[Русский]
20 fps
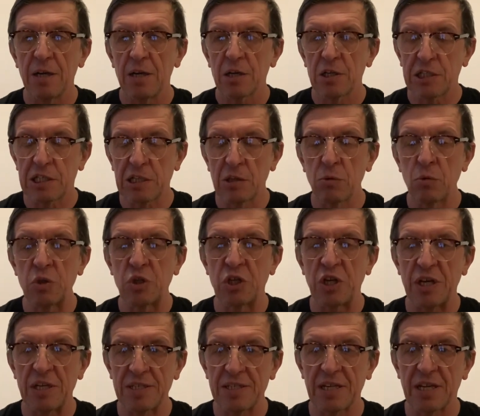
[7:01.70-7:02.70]

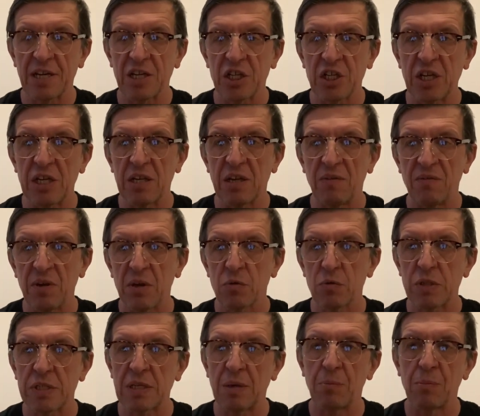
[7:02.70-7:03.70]
случаи заражения
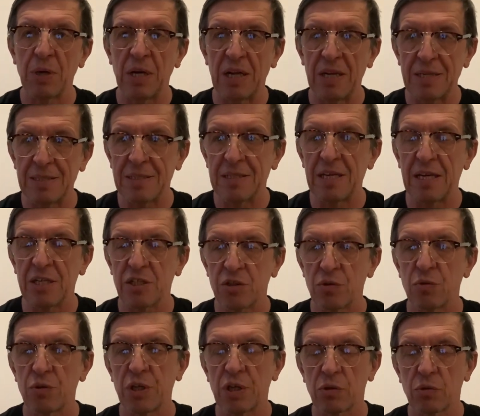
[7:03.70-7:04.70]
вируса были здесь,
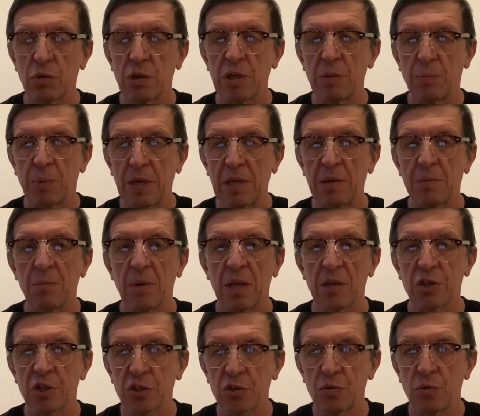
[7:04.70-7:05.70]
но никто не понимал,
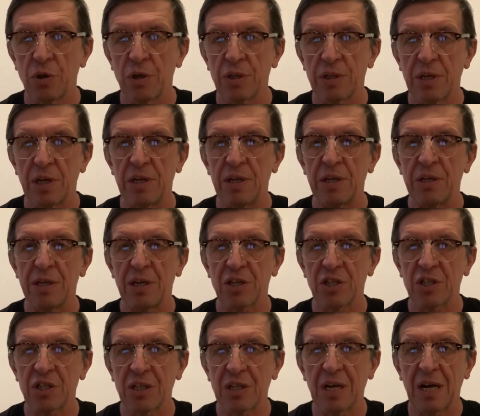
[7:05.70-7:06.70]
что это, и не
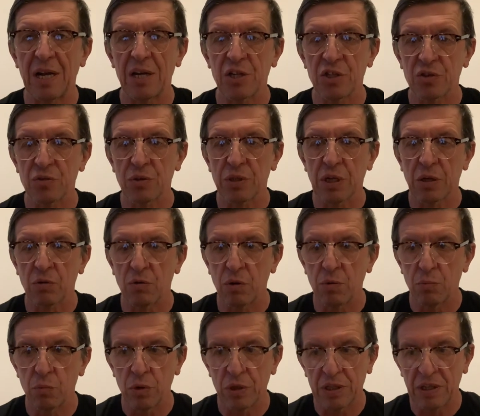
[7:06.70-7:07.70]
ожидали, что такой
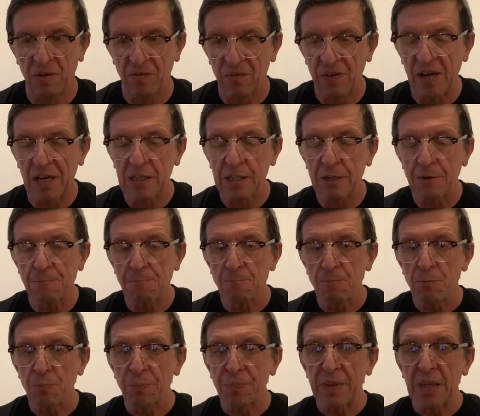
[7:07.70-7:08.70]
будет эффект.
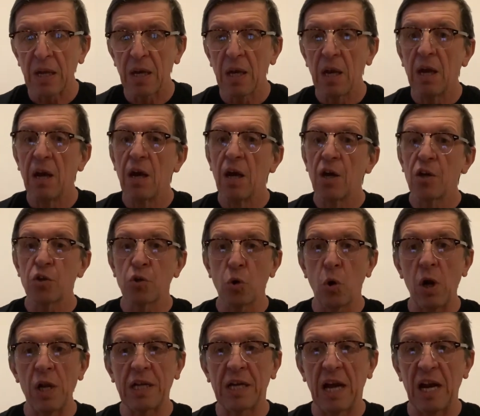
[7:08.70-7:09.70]

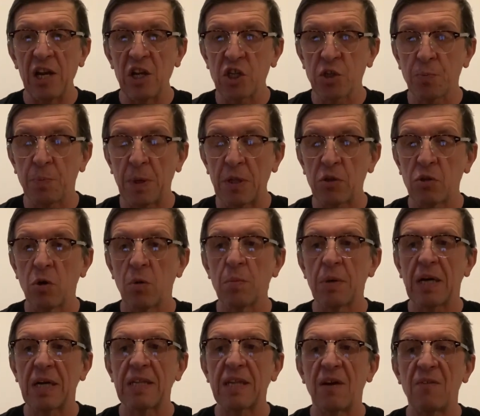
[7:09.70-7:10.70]
Только лишь потом,
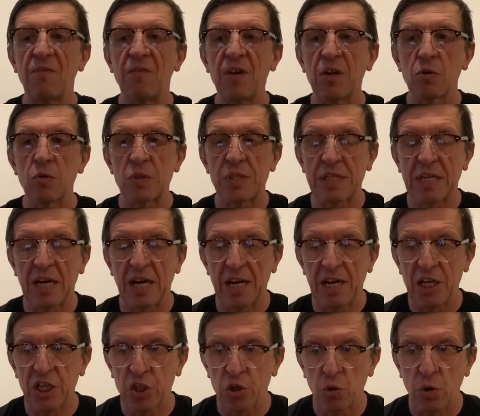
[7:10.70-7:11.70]
когда вирус
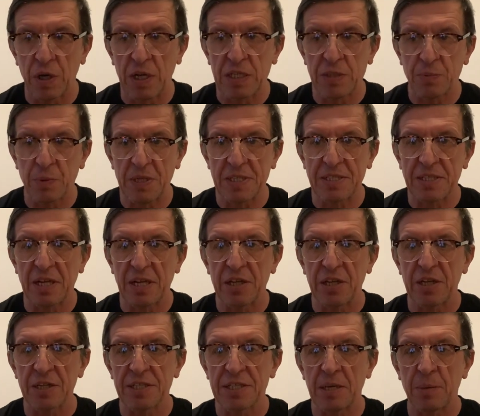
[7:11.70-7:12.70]
хорошо
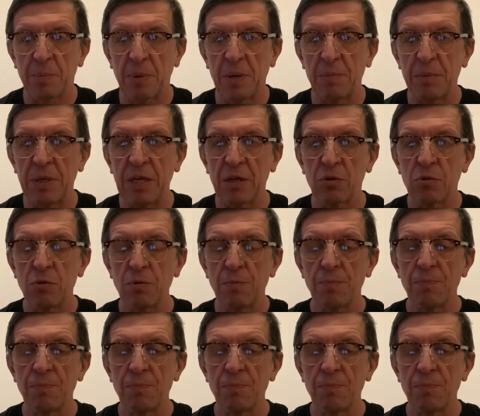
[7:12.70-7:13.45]
распространился по миру,